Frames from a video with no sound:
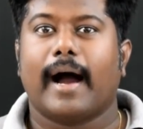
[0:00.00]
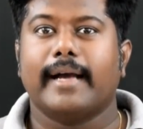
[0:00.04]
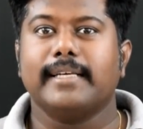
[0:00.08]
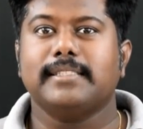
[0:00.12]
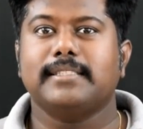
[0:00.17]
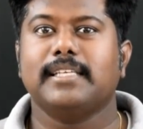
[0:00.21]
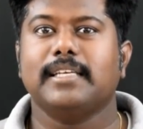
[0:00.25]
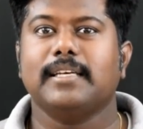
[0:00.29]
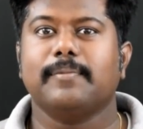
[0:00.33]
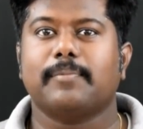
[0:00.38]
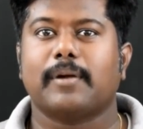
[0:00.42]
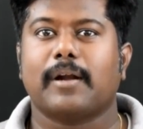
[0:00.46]

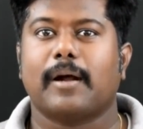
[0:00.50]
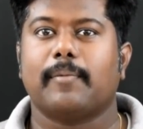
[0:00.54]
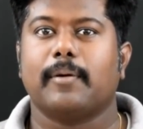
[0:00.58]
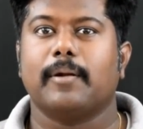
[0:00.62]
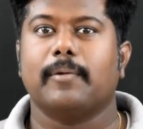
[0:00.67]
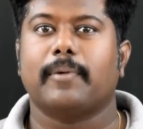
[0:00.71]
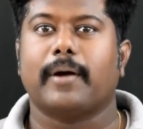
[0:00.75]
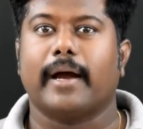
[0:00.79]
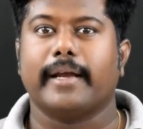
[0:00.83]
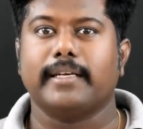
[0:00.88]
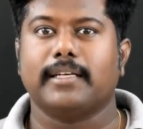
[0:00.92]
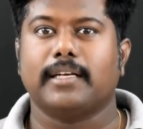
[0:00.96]
ஐசிங்
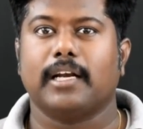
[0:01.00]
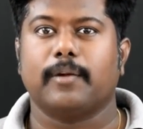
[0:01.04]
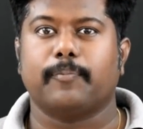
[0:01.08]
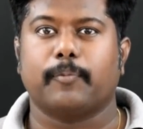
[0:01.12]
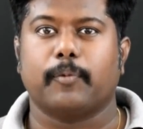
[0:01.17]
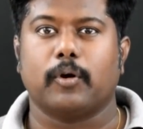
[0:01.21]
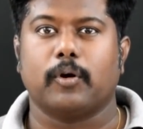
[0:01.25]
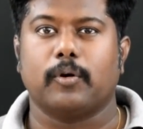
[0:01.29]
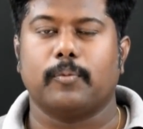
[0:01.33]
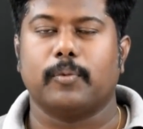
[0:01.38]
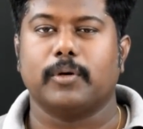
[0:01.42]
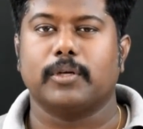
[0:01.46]
ப்ராப்ளம் ஹைட்டில்
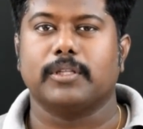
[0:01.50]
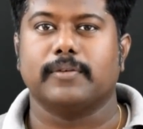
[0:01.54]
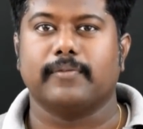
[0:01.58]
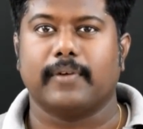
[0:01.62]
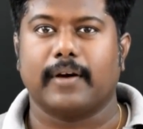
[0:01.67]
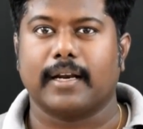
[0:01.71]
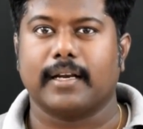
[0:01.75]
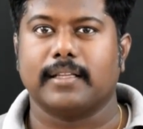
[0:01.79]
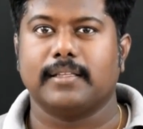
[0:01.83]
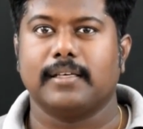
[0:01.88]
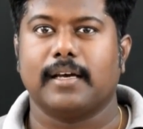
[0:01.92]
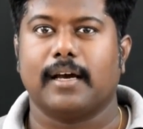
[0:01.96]
போகும்போது
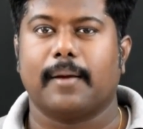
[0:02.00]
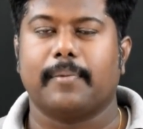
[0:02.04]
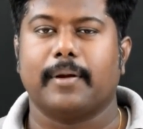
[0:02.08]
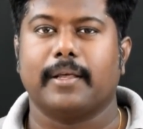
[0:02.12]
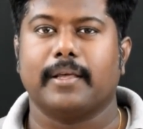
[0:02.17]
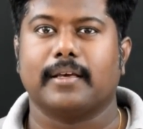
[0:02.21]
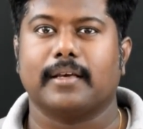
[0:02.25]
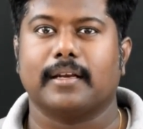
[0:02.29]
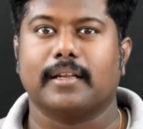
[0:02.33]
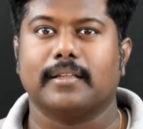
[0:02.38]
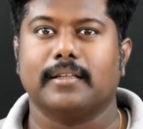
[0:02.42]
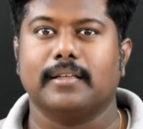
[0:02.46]
வருது
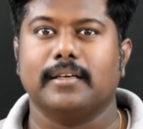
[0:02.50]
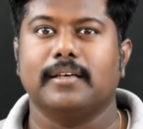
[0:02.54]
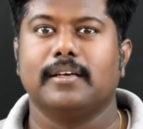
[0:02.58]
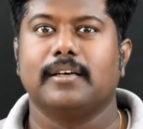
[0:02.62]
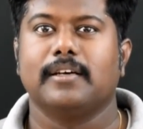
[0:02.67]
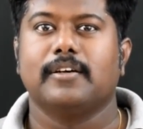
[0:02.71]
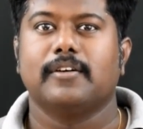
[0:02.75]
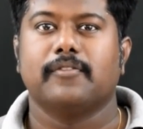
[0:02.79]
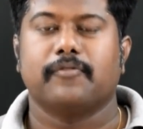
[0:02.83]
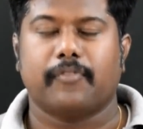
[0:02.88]
அப்படிங்கிறது